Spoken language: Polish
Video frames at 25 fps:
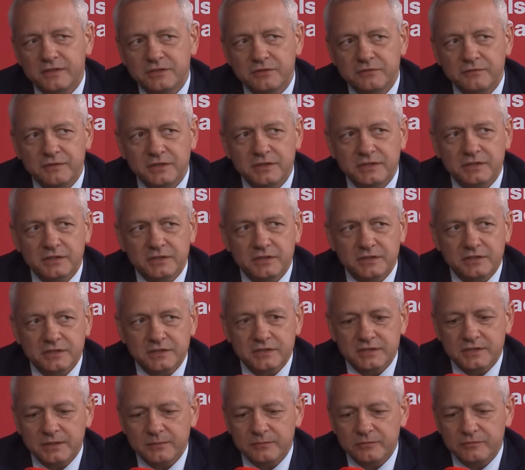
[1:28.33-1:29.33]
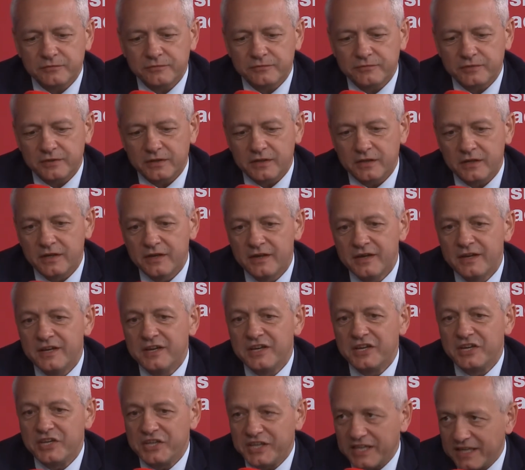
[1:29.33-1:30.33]
Czym więcej tych systemów
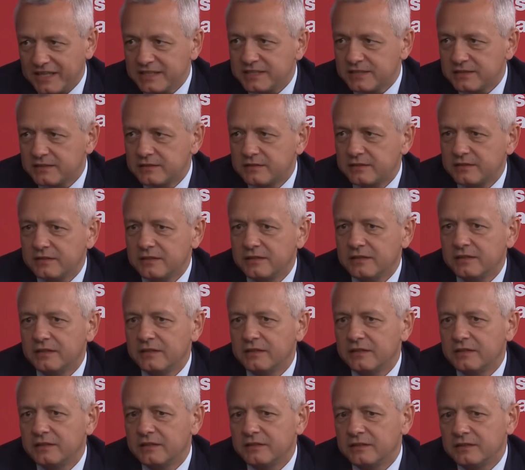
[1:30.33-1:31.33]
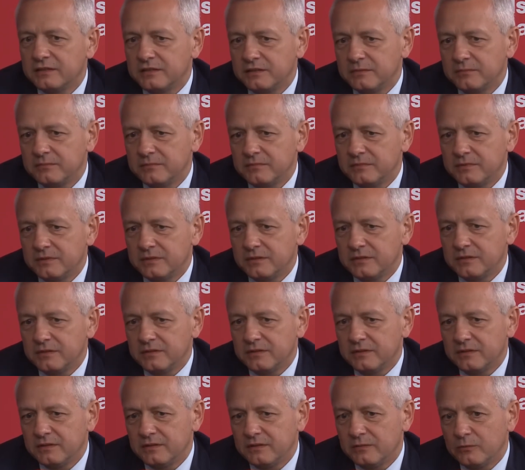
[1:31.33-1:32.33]
jest e, tym e,
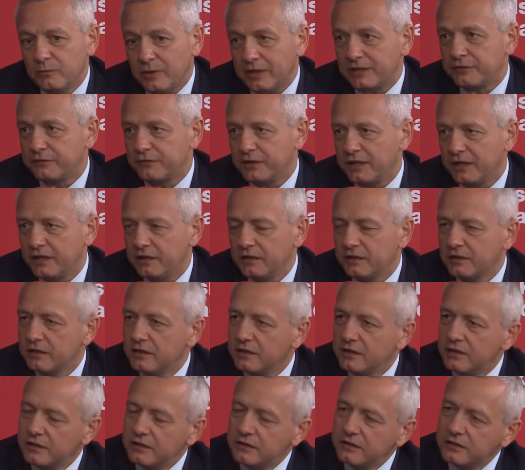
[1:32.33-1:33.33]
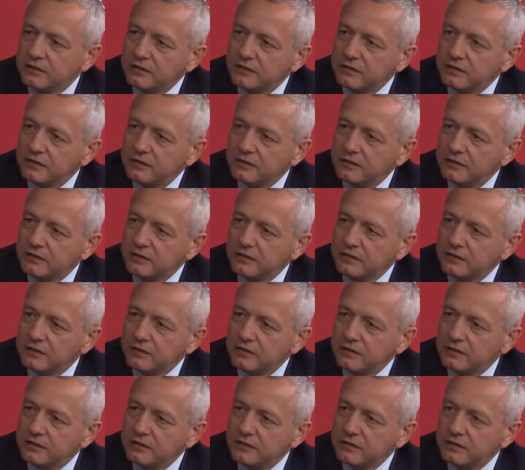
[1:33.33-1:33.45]
łatwiej. Rozumiem, panie ministrze,